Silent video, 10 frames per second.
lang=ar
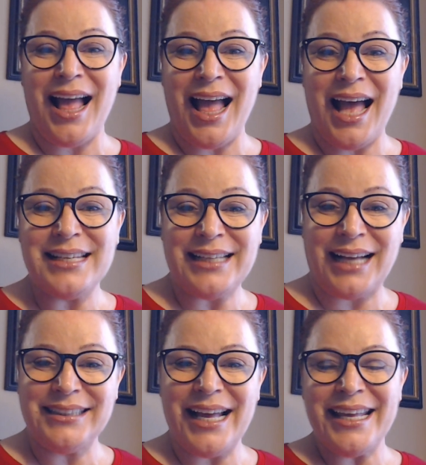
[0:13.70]

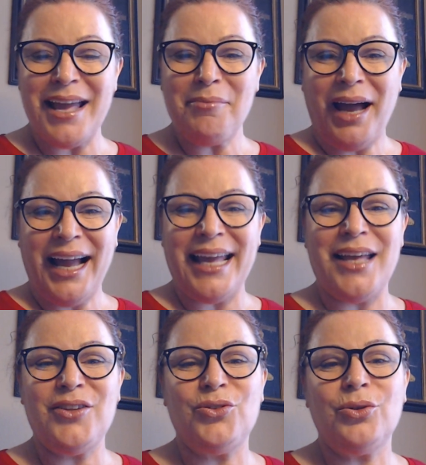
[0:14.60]
اسعد ايام
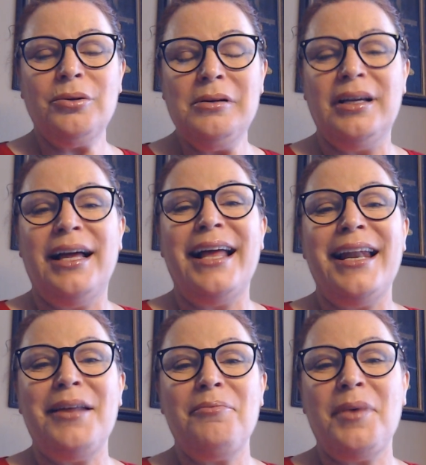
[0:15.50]
حياته
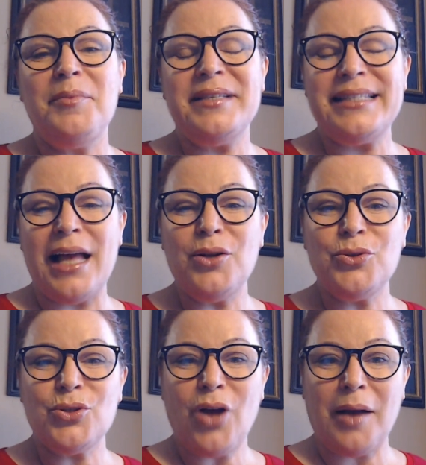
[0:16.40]
لما بتسالوه
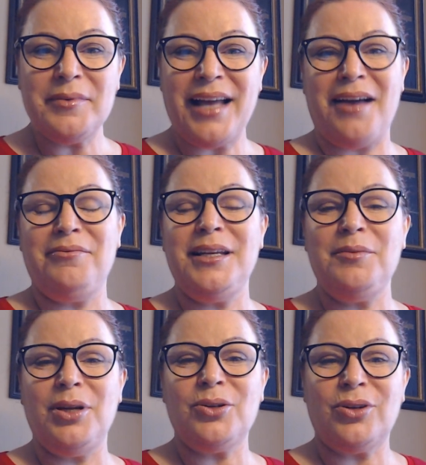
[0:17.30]
شو عم تعمل
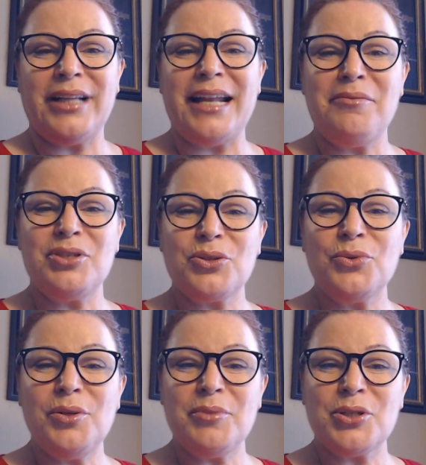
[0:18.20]
بيقول انا
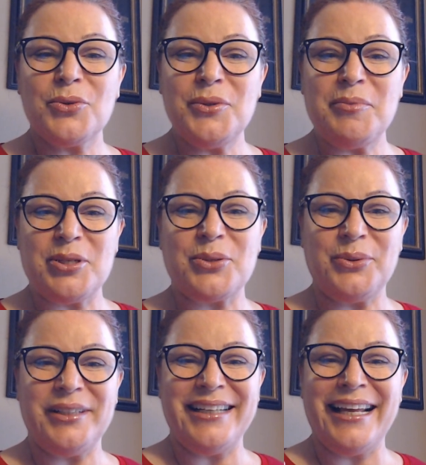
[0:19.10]
مشغول مشغول
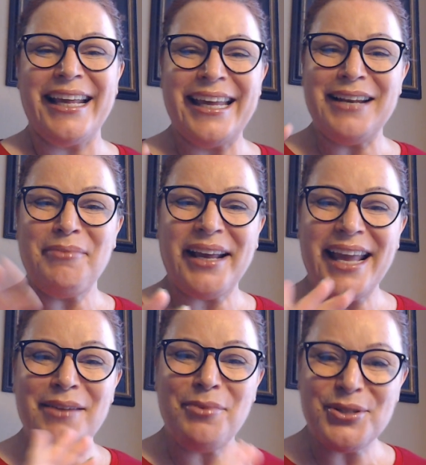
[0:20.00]
مشغول كل ما
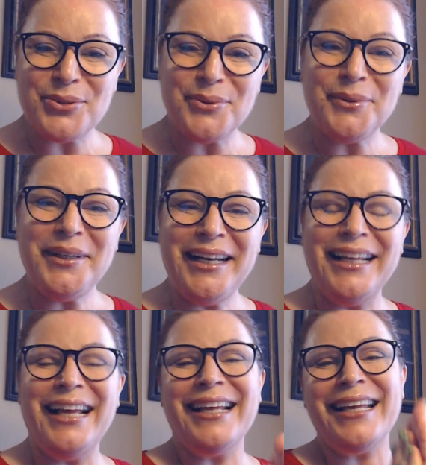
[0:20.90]
كان مشغول
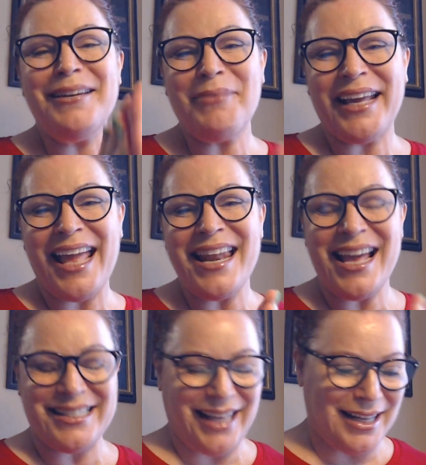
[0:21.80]
كل ما كان
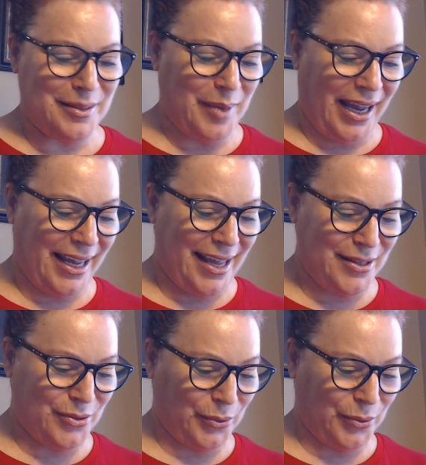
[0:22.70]
اسعد بحياته